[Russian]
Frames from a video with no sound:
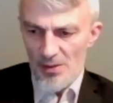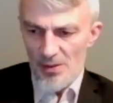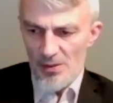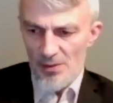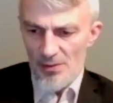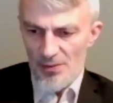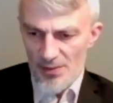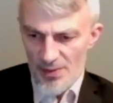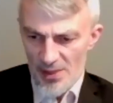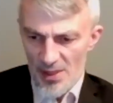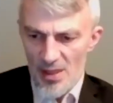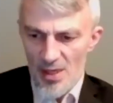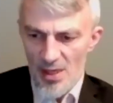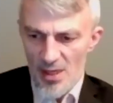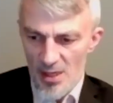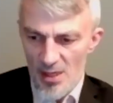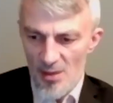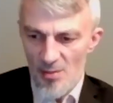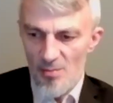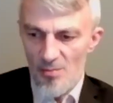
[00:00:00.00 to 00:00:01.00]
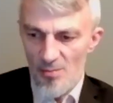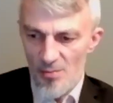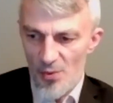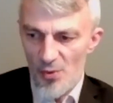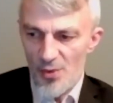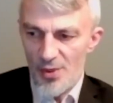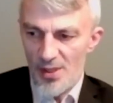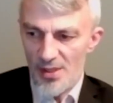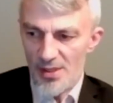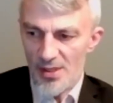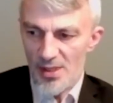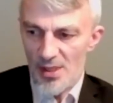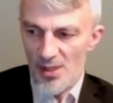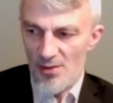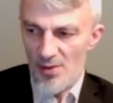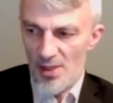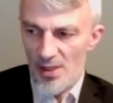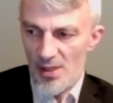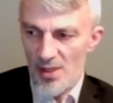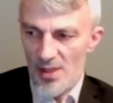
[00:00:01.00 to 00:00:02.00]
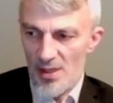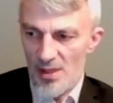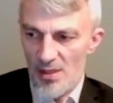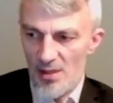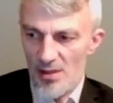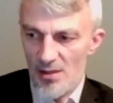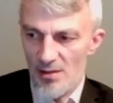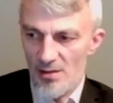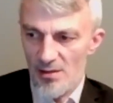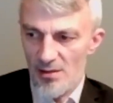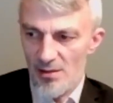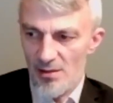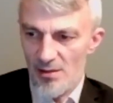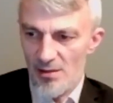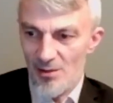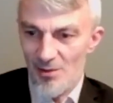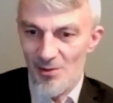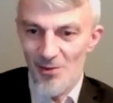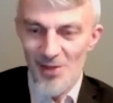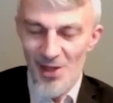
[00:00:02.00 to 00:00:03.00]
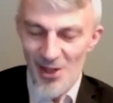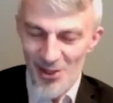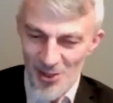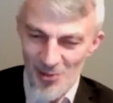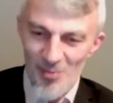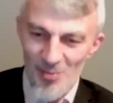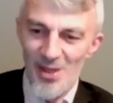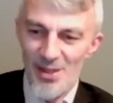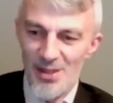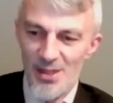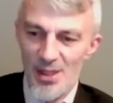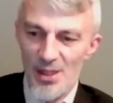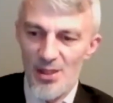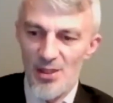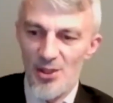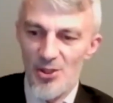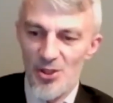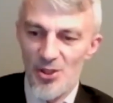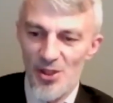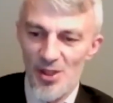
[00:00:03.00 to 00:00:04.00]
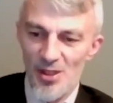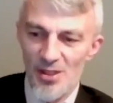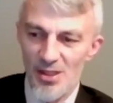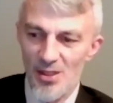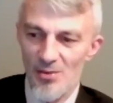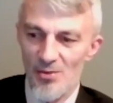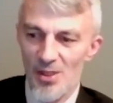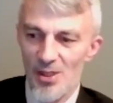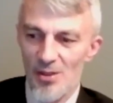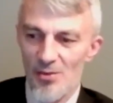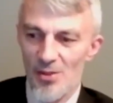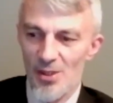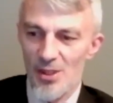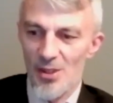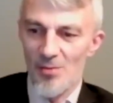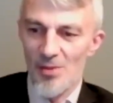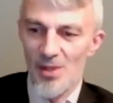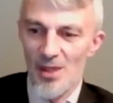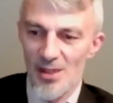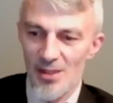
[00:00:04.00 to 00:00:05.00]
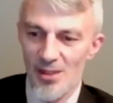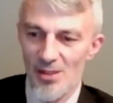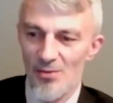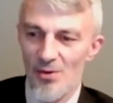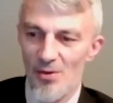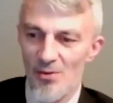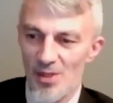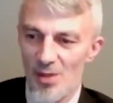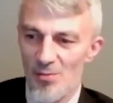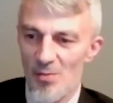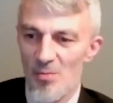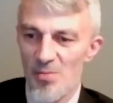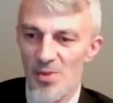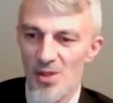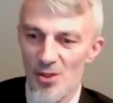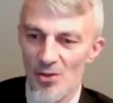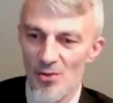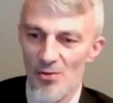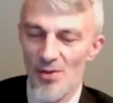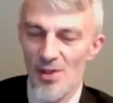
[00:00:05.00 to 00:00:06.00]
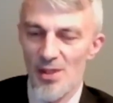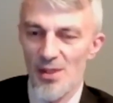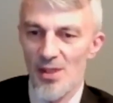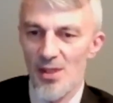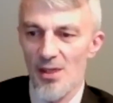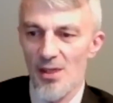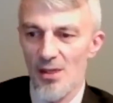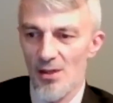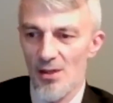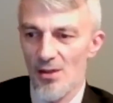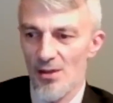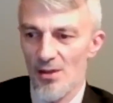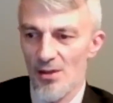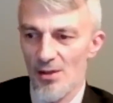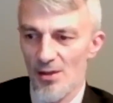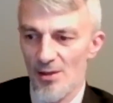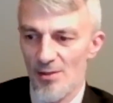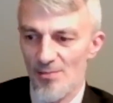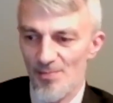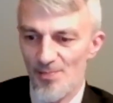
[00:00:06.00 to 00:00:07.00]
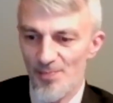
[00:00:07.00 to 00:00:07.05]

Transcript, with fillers: Вторая путинская война, э, даже мы среди чеченцев говорим, ладно, во время первой войны э,